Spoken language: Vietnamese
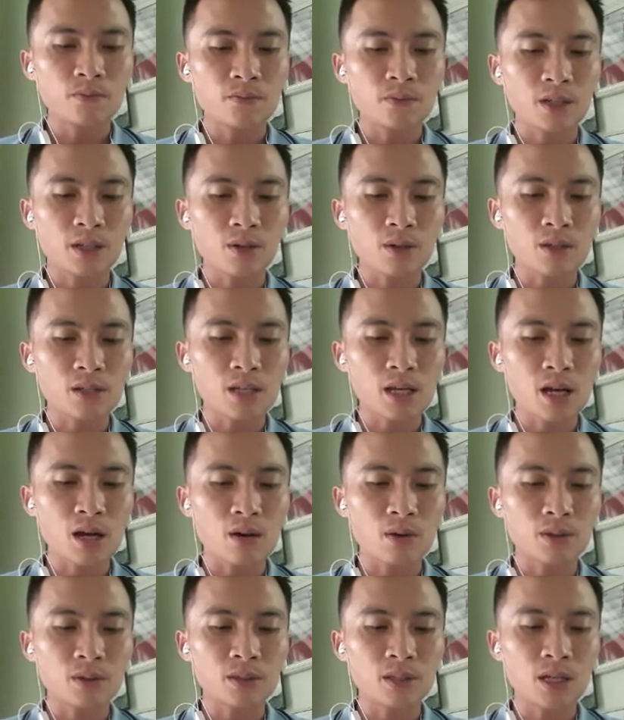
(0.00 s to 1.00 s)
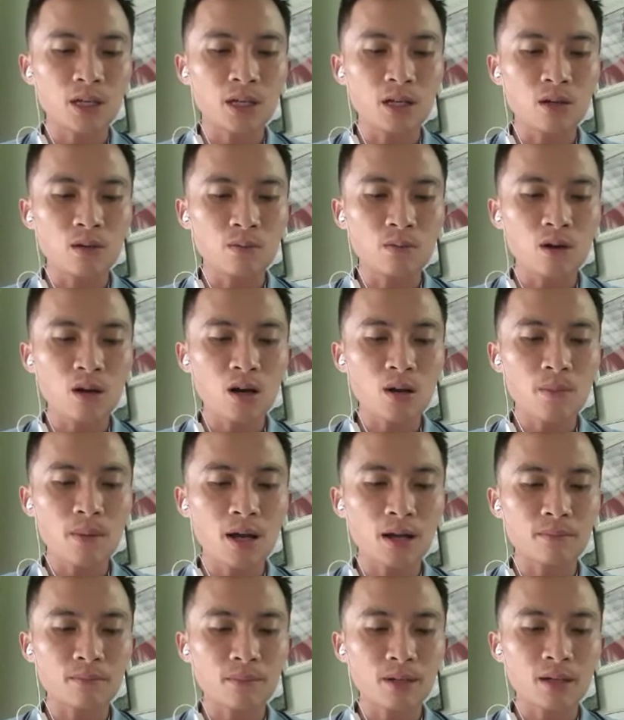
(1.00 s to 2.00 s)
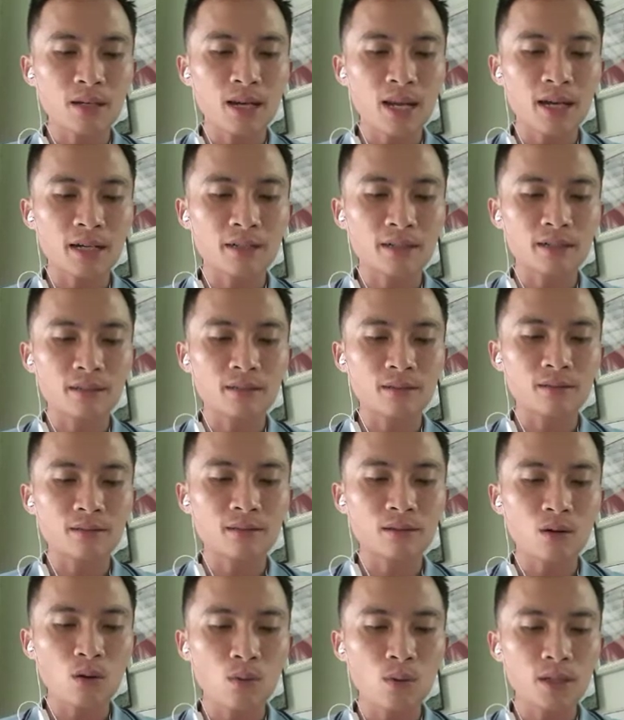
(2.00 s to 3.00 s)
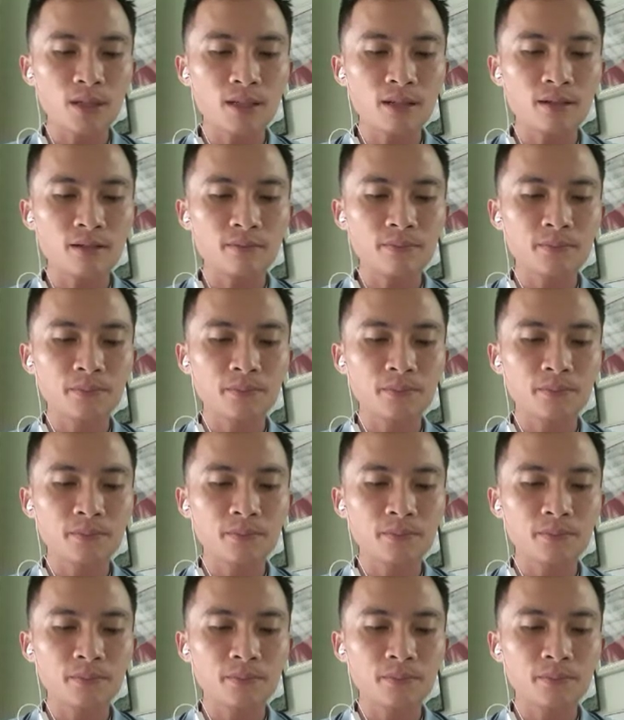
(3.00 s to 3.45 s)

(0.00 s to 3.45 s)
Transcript: và cho xã hội thì lúc đó bạn mới là người có uy tín,